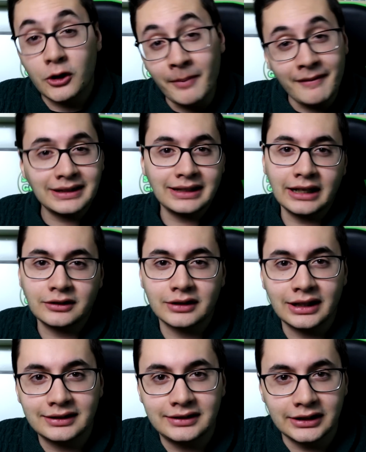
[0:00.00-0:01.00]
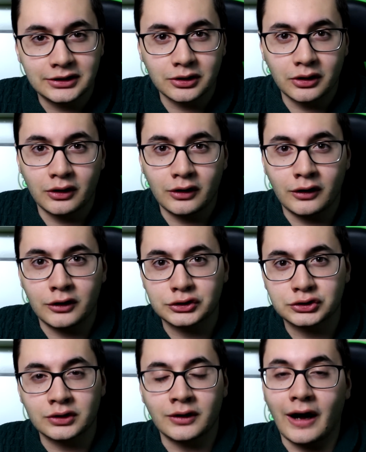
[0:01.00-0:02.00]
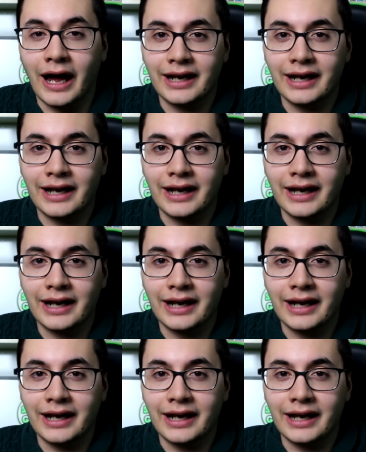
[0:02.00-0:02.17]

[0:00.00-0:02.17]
Come avete letto dal titolo sono